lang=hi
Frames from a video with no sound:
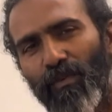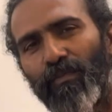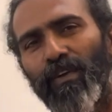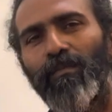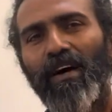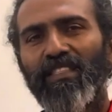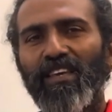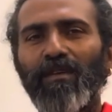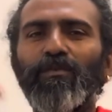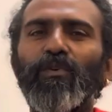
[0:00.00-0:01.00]
वो फिर
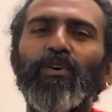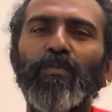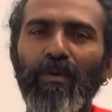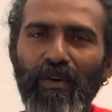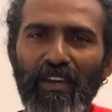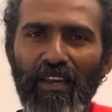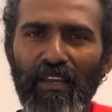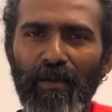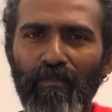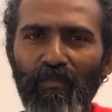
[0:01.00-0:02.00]
माध्यम कोई भी बना
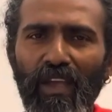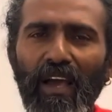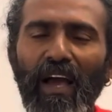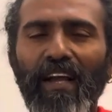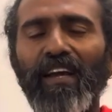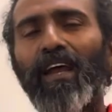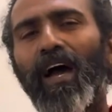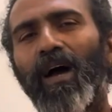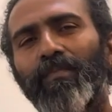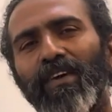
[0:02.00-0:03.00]
ले अगर
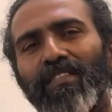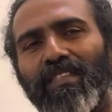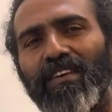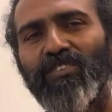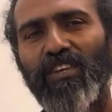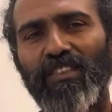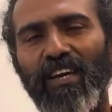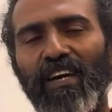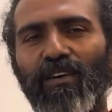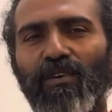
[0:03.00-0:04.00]
आपके अंदर श्रद्धा
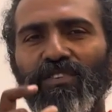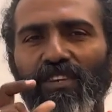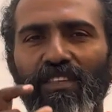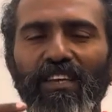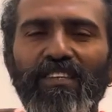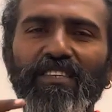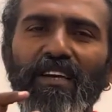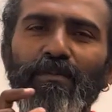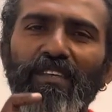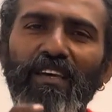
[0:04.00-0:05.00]
है और श्रद्धा से
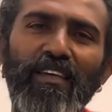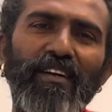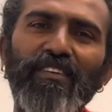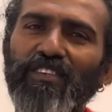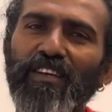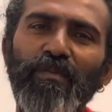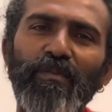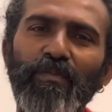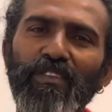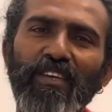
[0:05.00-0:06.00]
आप साधारण जल भी
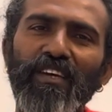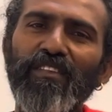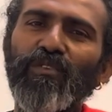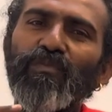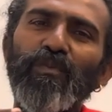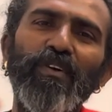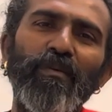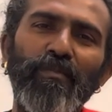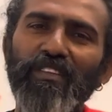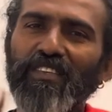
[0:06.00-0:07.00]
पीते हैं तो वो भी
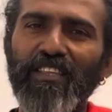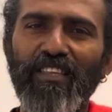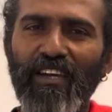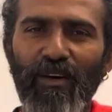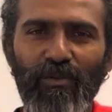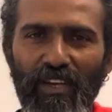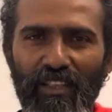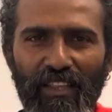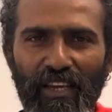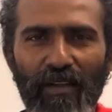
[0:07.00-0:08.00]
अमृत की तरह हो
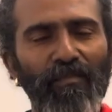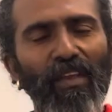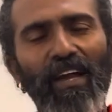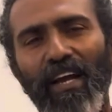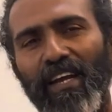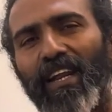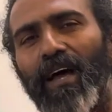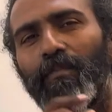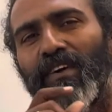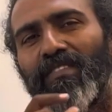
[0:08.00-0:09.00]
जाता है अगर
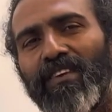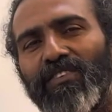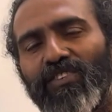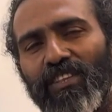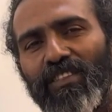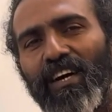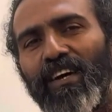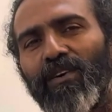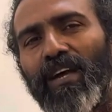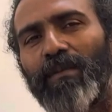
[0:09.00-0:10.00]
आपके अंदर श्रद्धा
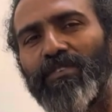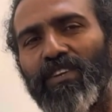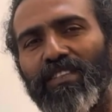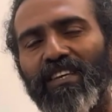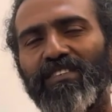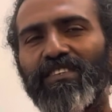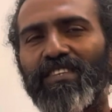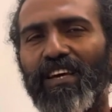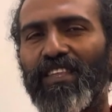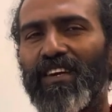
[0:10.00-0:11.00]
है और आप श्रद्धा से
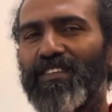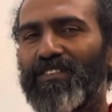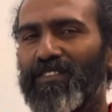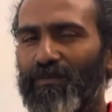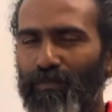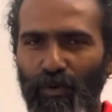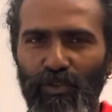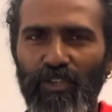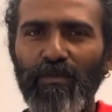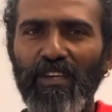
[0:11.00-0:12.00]
साधारण
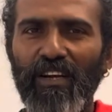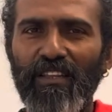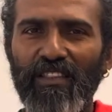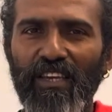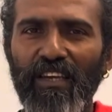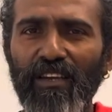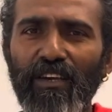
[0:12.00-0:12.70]
भोजन भी करते हैं